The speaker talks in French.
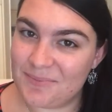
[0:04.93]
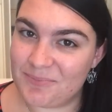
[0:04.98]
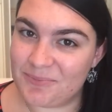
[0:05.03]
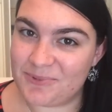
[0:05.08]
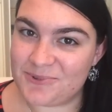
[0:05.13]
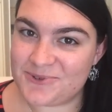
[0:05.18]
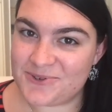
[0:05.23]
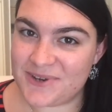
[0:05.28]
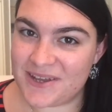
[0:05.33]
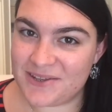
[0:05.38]

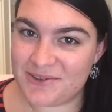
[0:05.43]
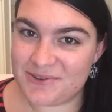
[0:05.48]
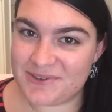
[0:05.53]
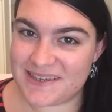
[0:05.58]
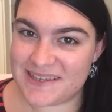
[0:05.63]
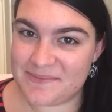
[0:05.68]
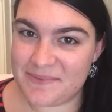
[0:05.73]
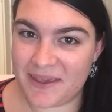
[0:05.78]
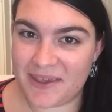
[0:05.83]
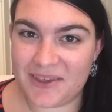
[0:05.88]
Bonjour à tous,
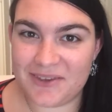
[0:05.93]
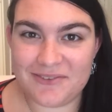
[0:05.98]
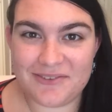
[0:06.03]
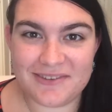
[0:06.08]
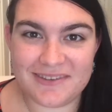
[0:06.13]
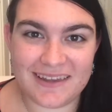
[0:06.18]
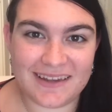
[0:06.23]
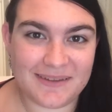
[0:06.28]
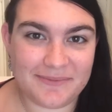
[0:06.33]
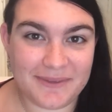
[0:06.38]
j'espère que
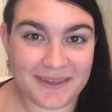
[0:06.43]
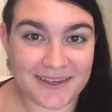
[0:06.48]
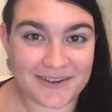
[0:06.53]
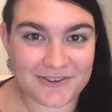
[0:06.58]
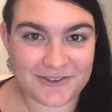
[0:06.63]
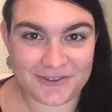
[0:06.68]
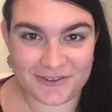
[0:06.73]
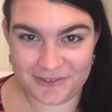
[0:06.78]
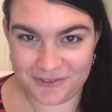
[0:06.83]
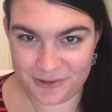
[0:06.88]
vous allez bien.
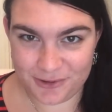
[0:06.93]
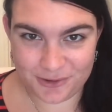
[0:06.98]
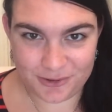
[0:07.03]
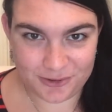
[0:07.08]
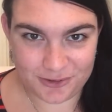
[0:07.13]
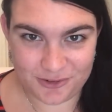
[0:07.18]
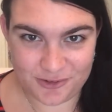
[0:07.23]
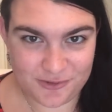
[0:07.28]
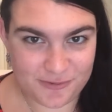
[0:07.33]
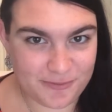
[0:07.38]
Je vous
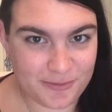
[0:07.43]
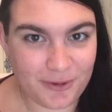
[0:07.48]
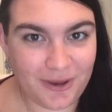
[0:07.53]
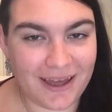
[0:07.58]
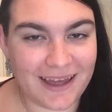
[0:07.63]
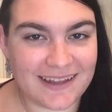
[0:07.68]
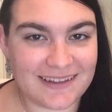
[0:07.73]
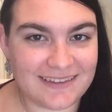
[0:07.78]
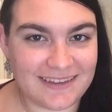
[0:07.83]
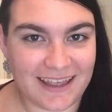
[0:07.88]
retrouve pour
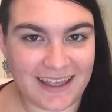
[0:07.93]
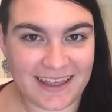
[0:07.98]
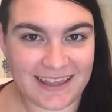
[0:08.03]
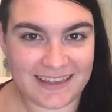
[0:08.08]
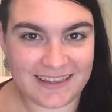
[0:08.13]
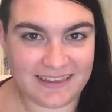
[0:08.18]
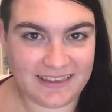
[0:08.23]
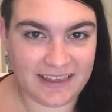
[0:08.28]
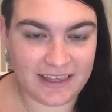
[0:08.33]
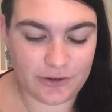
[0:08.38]
un tag
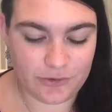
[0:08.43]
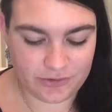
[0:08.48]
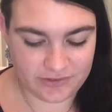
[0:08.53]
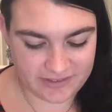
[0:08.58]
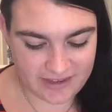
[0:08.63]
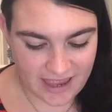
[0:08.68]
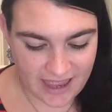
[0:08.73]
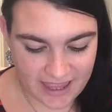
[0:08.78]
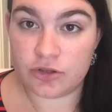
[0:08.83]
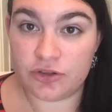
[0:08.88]
qui est le
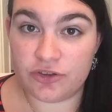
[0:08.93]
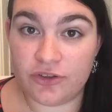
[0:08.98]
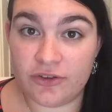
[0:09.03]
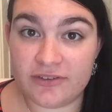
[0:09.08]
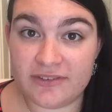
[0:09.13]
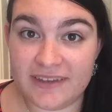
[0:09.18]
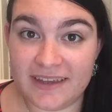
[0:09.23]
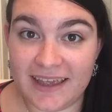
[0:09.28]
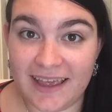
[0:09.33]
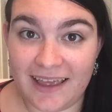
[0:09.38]
tag dans
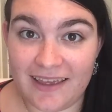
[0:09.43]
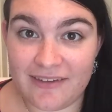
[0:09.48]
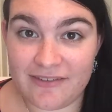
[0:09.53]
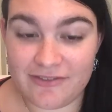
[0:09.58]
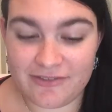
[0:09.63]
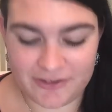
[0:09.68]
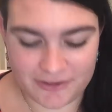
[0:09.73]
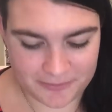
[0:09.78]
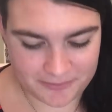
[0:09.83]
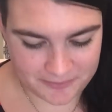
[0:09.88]
tes
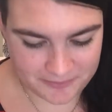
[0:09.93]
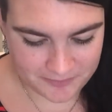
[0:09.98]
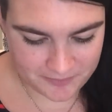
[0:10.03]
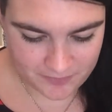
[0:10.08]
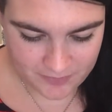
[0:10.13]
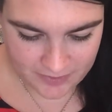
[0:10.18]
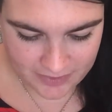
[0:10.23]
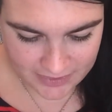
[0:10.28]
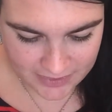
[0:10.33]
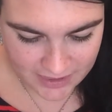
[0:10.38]
rêves.
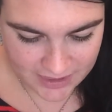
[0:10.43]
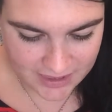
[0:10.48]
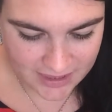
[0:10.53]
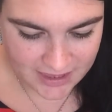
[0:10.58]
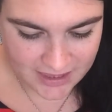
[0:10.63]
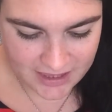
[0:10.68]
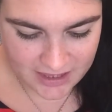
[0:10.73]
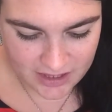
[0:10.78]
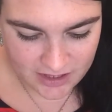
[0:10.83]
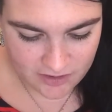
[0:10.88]

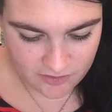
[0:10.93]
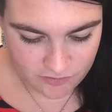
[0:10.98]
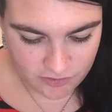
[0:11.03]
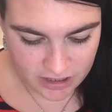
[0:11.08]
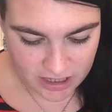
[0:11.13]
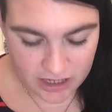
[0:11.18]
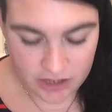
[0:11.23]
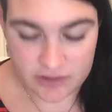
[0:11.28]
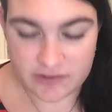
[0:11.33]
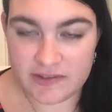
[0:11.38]

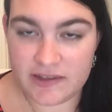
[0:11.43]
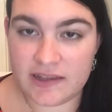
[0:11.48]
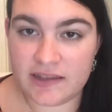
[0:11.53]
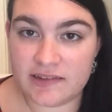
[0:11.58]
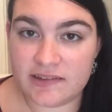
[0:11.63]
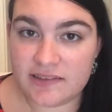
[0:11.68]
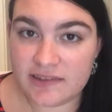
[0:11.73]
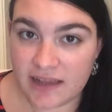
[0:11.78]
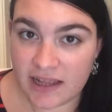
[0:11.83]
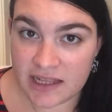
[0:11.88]
Voilà, alors c'est
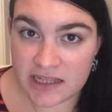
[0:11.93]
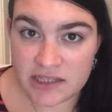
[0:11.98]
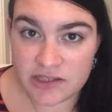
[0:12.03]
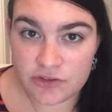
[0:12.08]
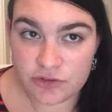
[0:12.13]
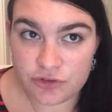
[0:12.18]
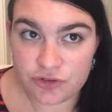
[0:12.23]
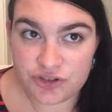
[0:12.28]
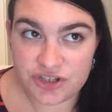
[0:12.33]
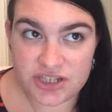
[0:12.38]
un tag
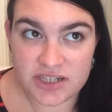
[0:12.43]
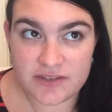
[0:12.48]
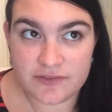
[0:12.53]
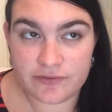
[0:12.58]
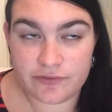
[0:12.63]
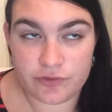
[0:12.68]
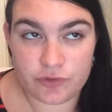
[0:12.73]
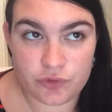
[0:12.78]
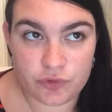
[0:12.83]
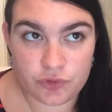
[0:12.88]
que j'ai
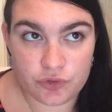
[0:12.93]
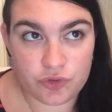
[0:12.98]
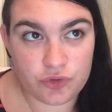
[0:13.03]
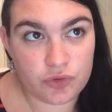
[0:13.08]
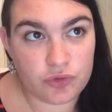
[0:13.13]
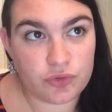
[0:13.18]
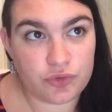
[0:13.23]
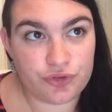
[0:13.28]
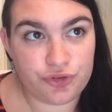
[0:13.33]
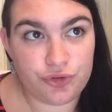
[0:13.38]
vu
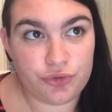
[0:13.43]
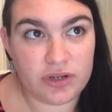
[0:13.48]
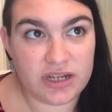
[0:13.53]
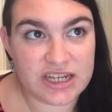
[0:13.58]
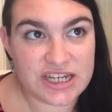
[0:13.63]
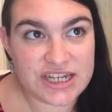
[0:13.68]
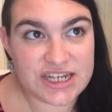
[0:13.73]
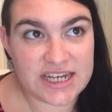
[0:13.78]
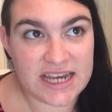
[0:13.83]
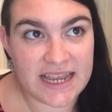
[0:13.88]
donc sur
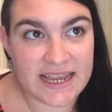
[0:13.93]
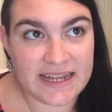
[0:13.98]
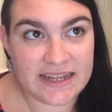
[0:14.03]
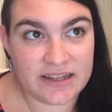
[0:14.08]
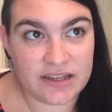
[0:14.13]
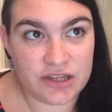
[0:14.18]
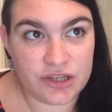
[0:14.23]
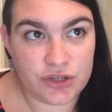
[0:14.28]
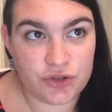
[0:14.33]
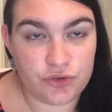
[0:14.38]
les
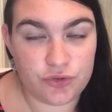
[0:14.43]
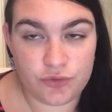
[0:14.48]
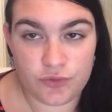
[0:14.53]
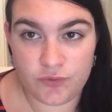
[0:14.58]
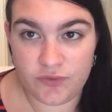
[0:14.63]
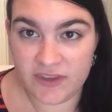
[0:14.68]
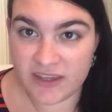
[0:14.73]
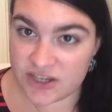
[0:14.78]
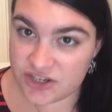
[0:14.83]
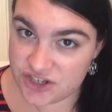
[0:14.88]
chaînes de
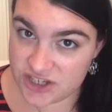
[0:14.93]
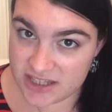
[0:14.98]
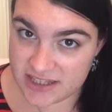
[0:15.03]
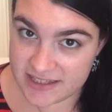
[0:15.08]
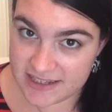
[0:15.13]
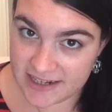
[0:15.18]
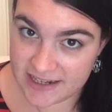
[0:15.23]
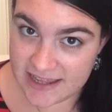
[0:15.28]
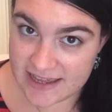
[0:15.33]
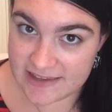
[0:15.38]

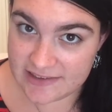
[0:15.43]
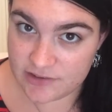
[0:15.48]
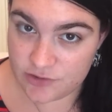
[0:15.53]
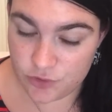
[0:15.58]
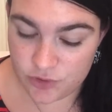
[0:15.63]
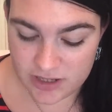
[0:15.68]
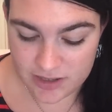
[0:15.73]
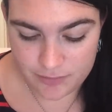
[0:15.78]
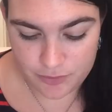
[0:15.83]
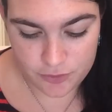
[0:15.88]
Virginie alias
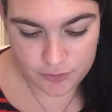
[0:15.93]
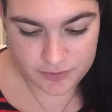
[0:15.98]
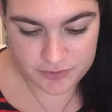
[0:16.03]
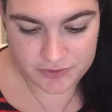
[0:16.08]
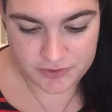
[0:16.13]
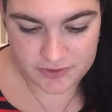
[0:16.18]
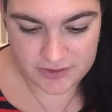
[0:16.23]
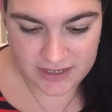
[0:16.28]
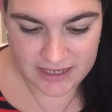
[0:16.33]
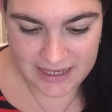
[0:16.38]

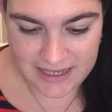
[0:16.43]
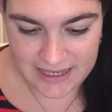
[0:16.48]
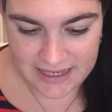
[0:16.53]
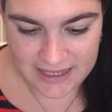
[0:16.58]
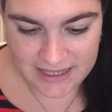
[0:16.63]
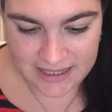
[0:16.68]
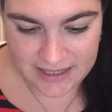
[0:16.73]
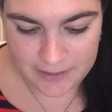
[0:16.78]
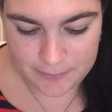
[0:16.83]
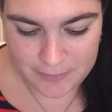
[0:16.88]
Lollipops
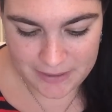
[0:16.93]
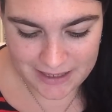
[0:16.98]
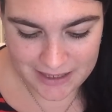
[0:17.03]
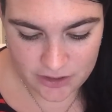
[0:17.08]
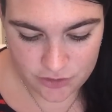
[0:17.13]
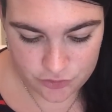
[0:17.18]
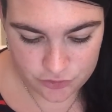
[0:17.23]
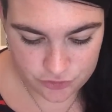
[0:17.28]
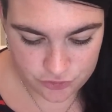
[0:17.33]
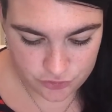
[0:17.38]
et
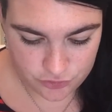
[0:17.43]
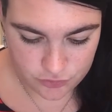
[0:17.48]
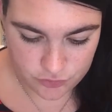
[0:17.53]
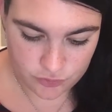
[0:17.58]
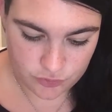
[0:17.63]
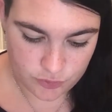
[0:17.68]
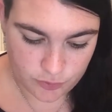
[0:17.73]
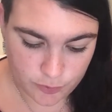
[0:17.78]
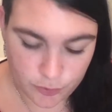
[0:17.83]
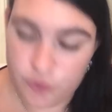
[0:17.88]
Marie-Ange,
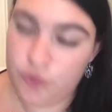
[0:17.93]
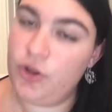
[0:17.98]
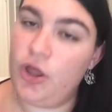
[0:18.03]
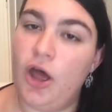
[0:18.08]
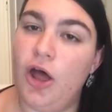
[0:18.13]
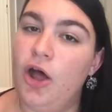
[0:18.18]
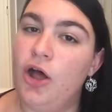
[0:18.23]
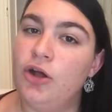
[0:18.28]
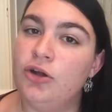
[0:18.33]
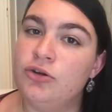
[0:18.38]
donc mon
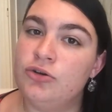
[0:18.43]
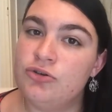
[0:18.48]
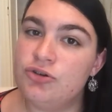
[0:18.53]
ange.